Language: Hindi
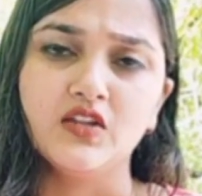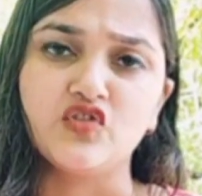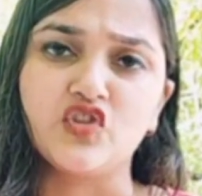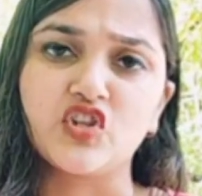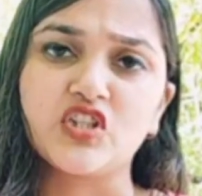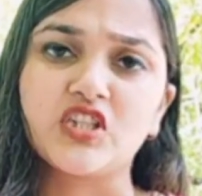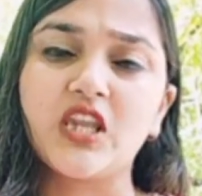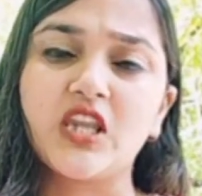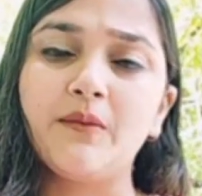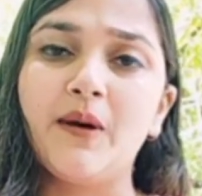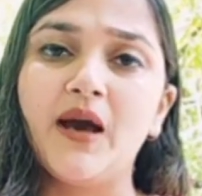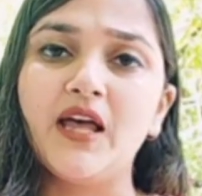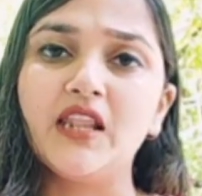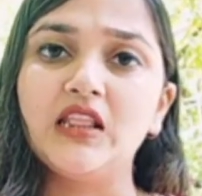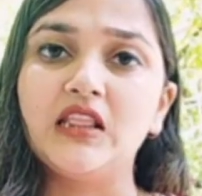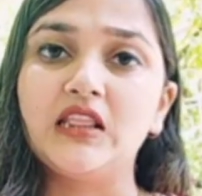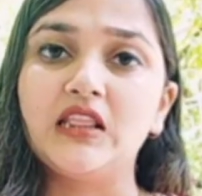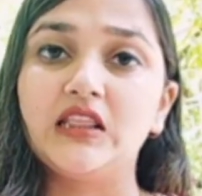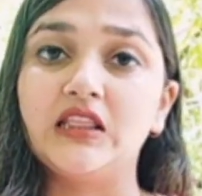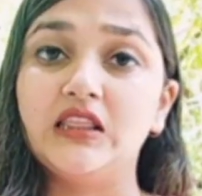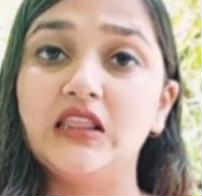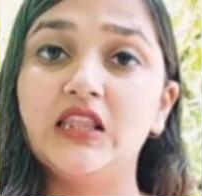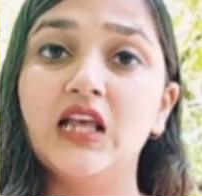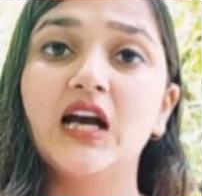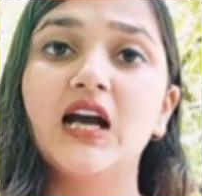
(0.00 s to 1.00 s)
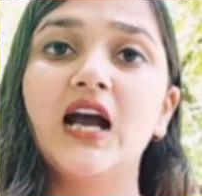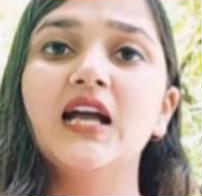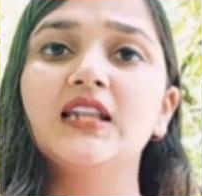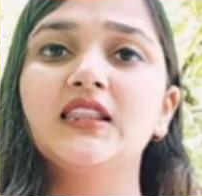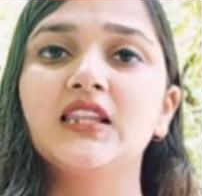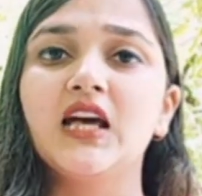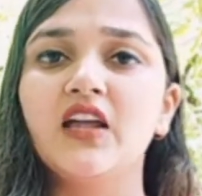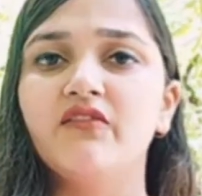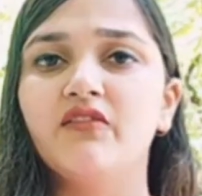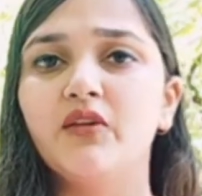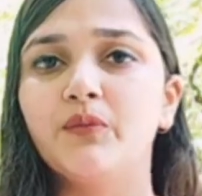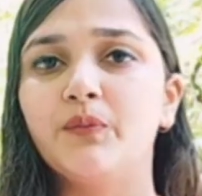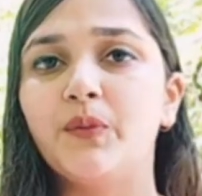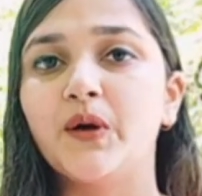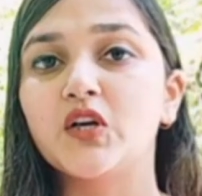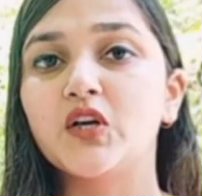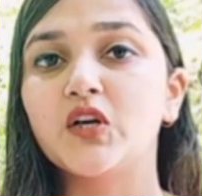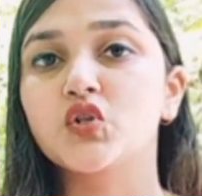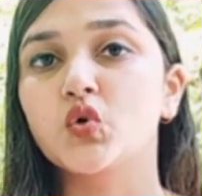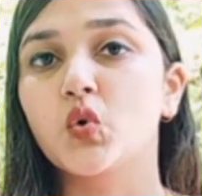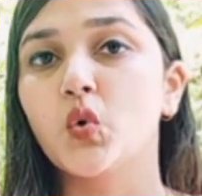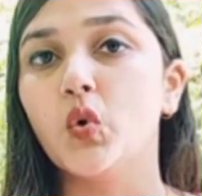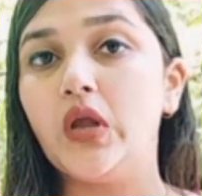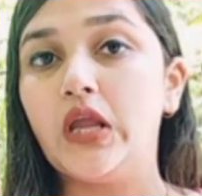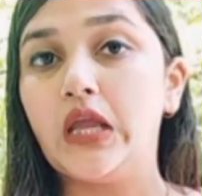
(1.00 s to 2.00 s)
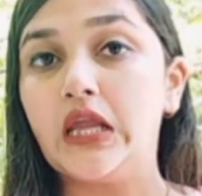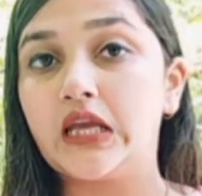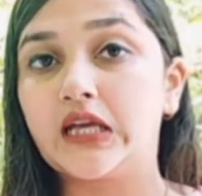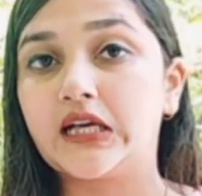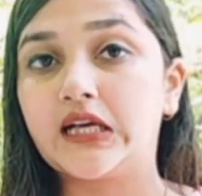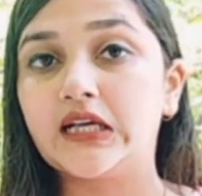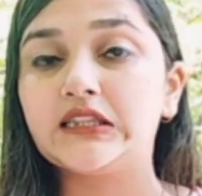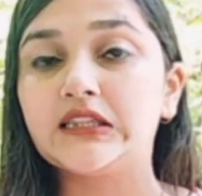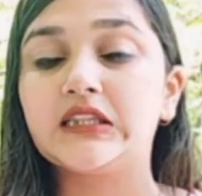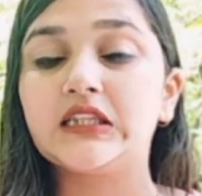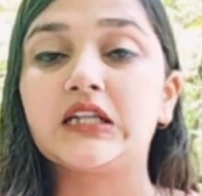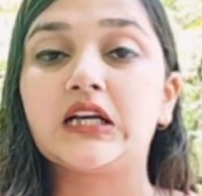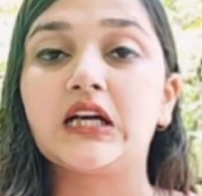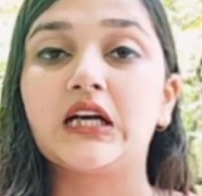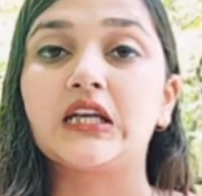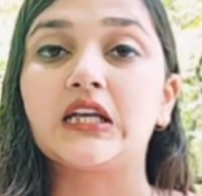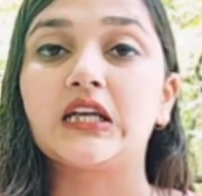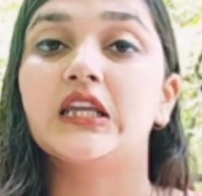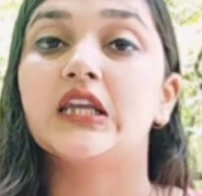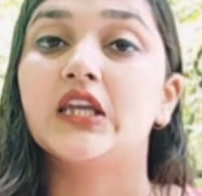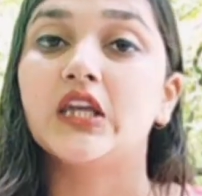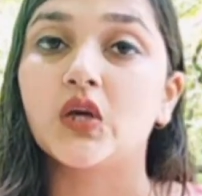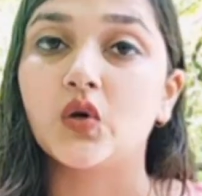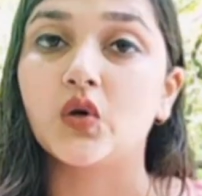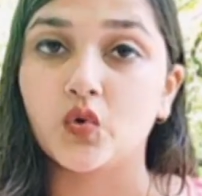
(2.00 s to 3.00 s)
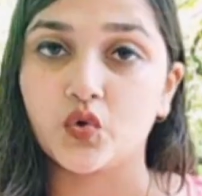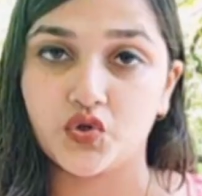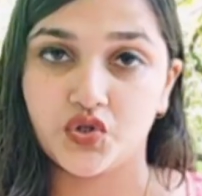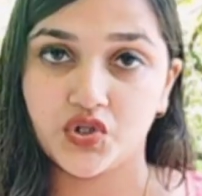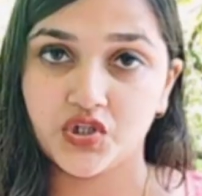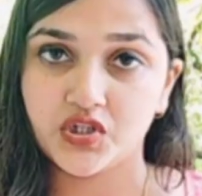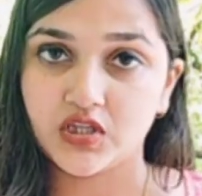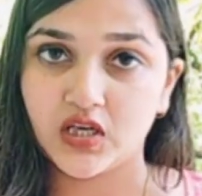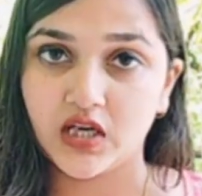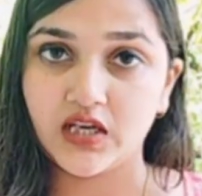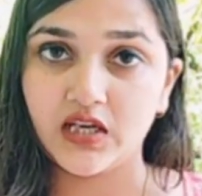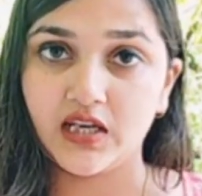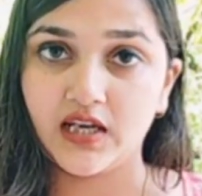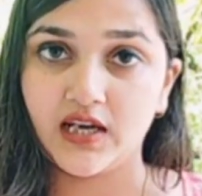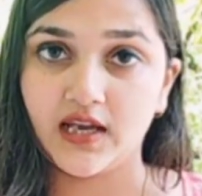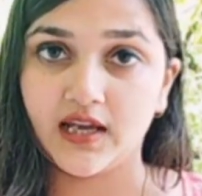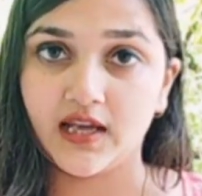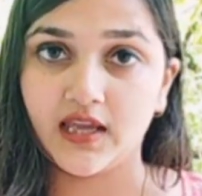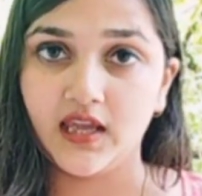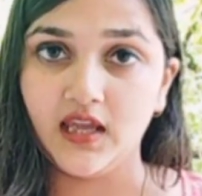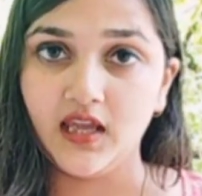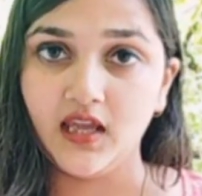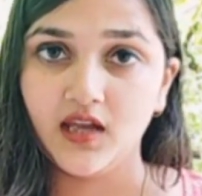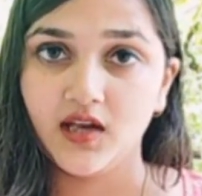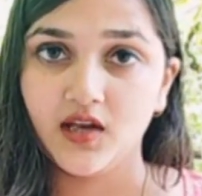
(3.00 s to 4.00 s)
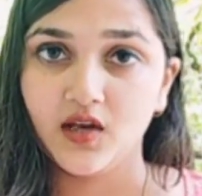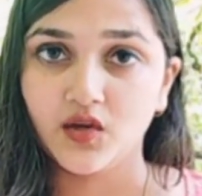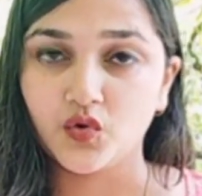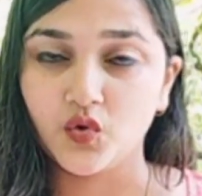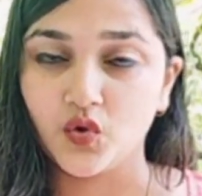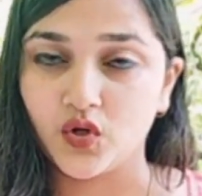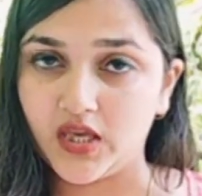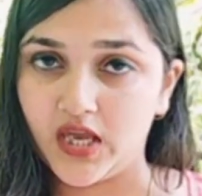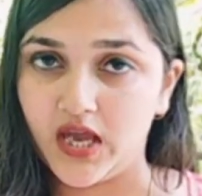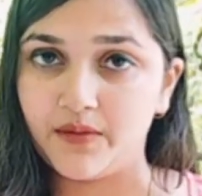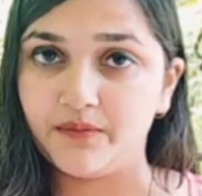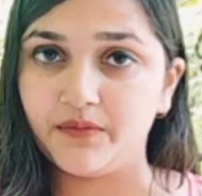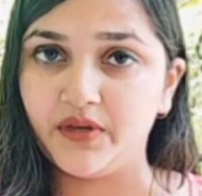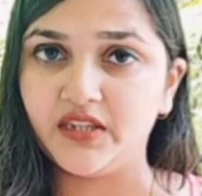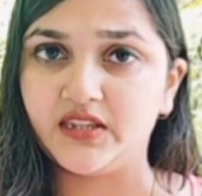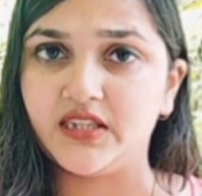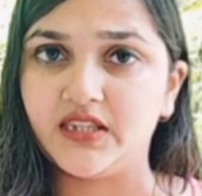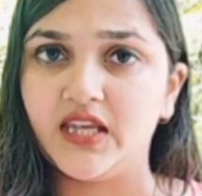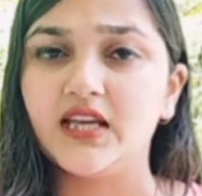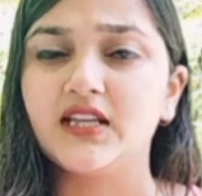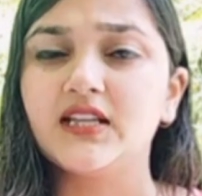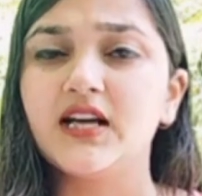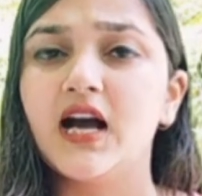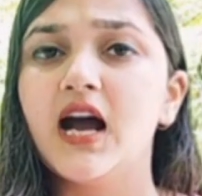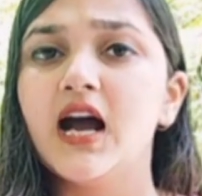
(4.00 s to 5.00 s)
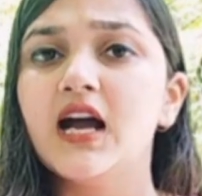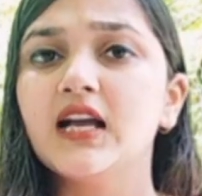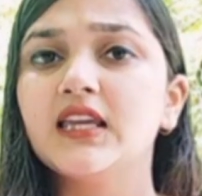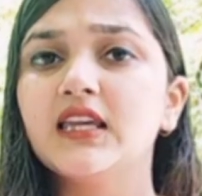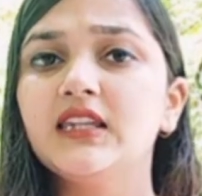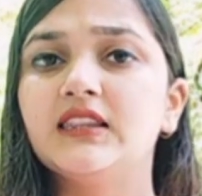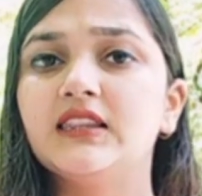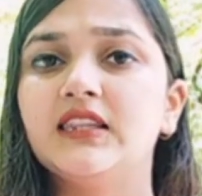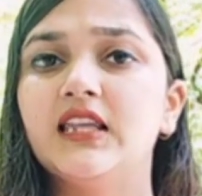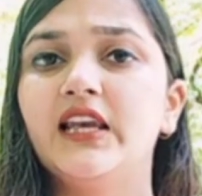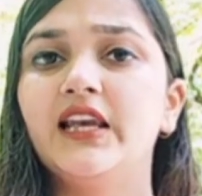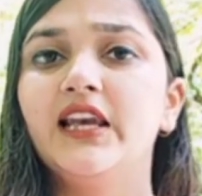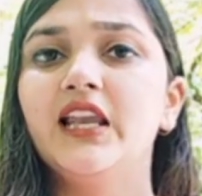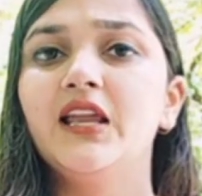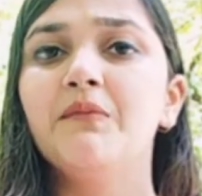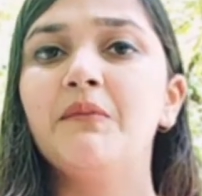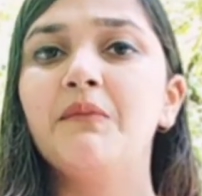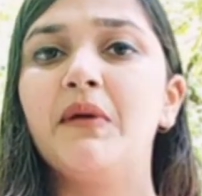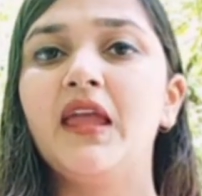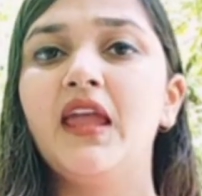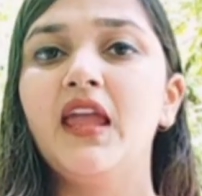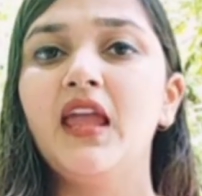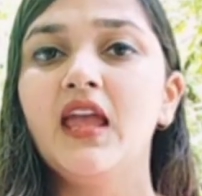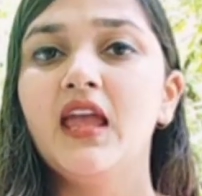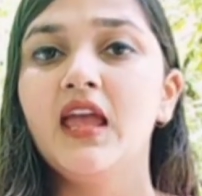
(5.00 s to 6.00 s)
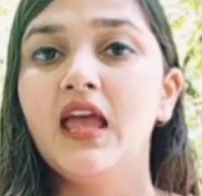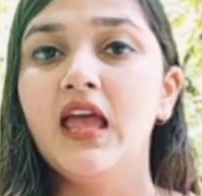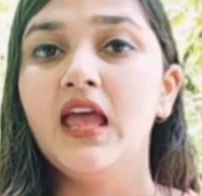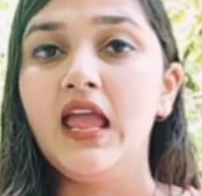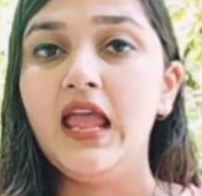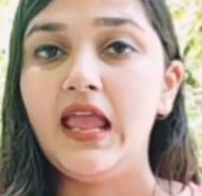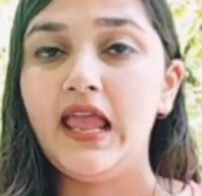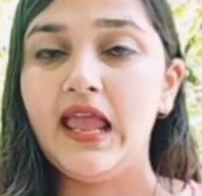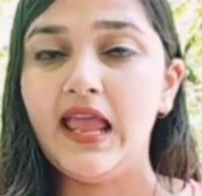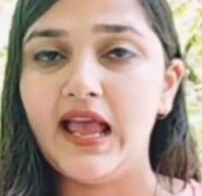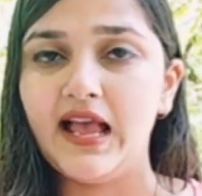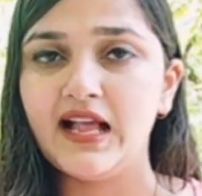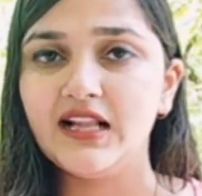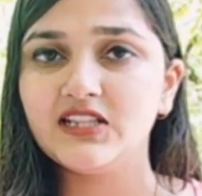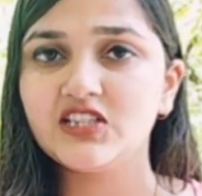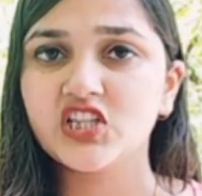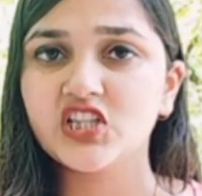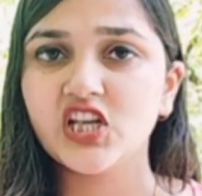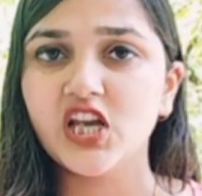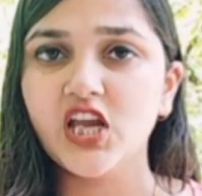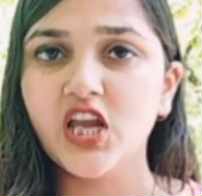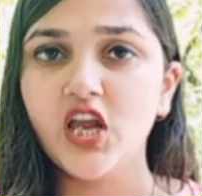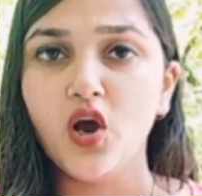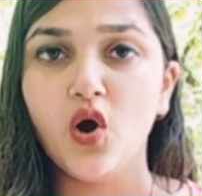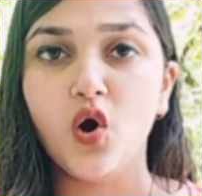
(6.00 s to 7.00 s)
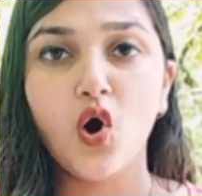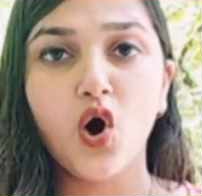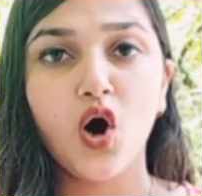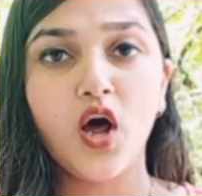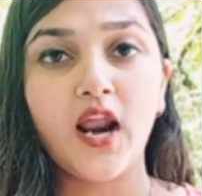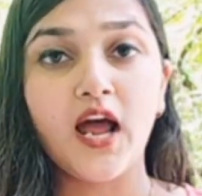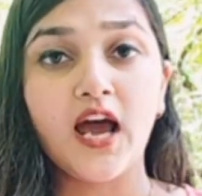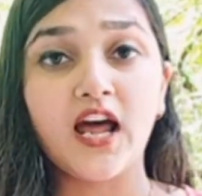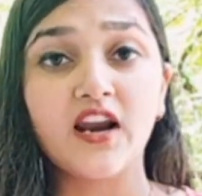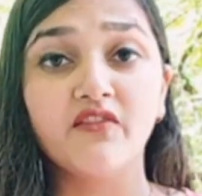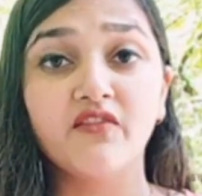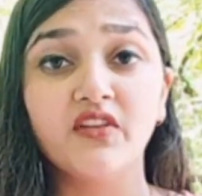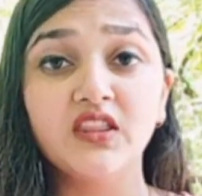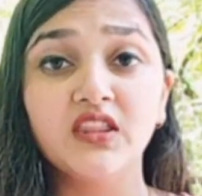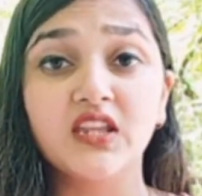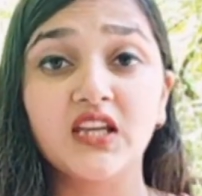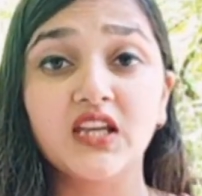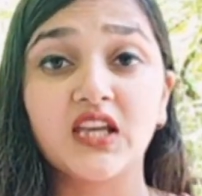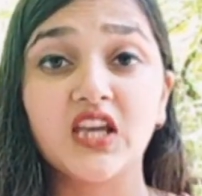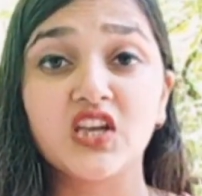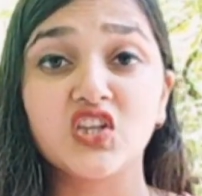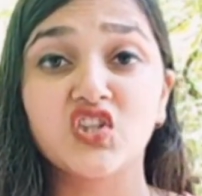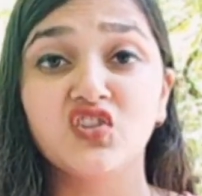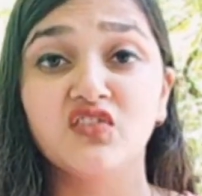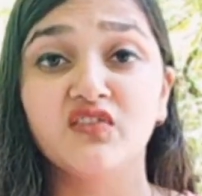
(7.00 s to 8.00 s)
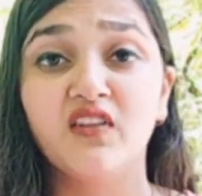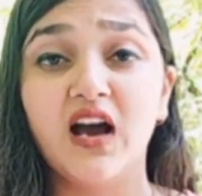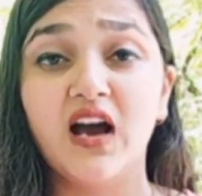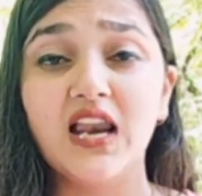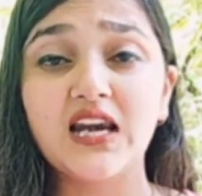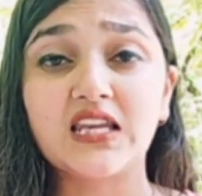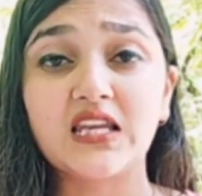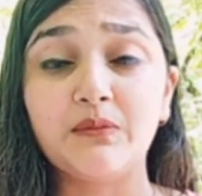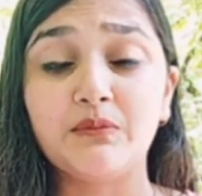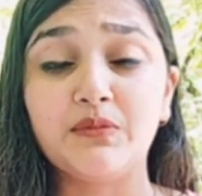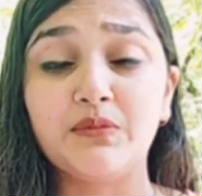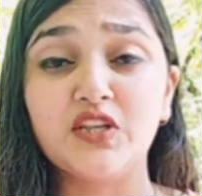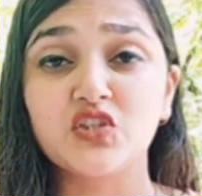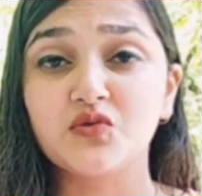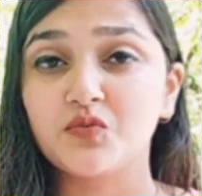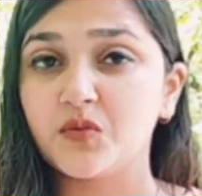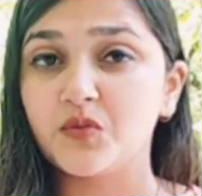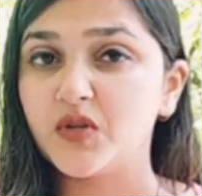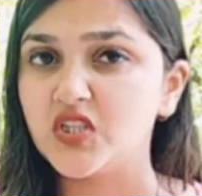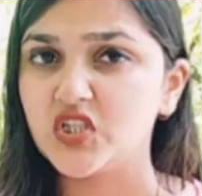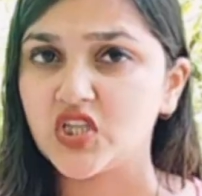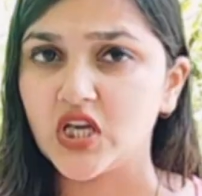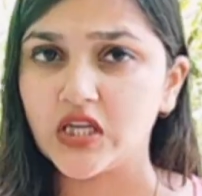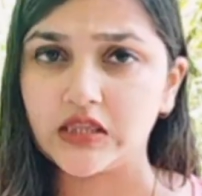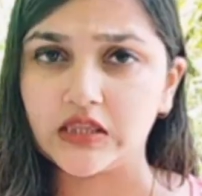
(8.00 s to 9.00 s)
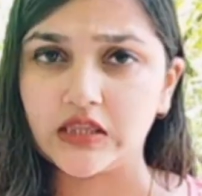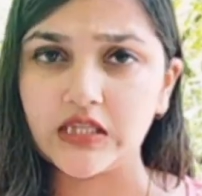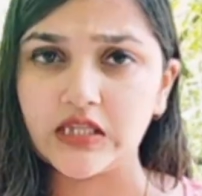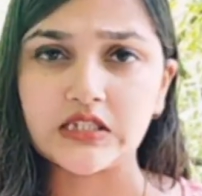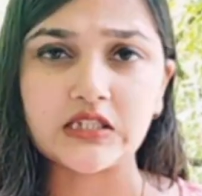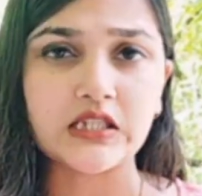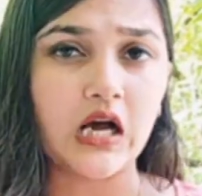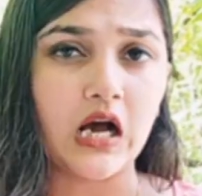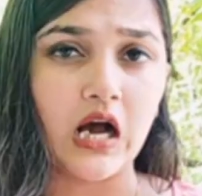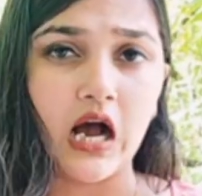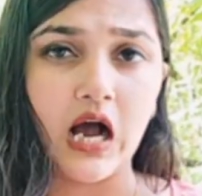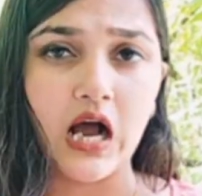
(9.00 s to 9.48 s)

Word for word: जिसके बाद लगातार विपक्ष को एकत्र करने की कोशिश करने लगे क्योंकि हमने देखा कि दिल्ली में एलजी और अरविंद केजरीवाल के बीच में 36 का